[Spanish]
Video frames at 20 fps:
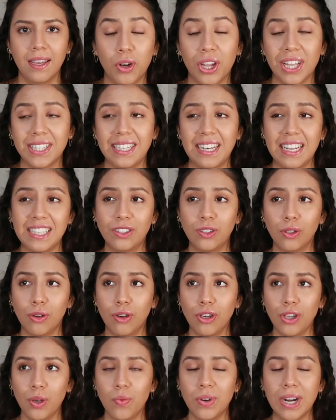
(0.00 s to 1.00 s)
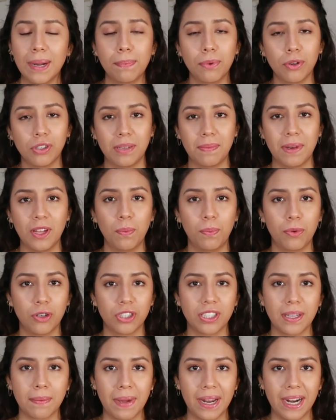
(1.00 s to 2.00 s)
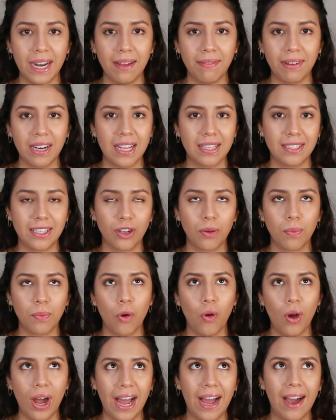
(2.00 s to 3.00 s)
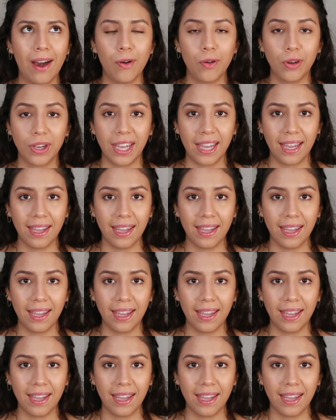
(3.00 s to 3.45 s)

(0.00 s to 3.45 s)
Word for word: porque si les doy un aproximado por semana van a decir como, ah, ok,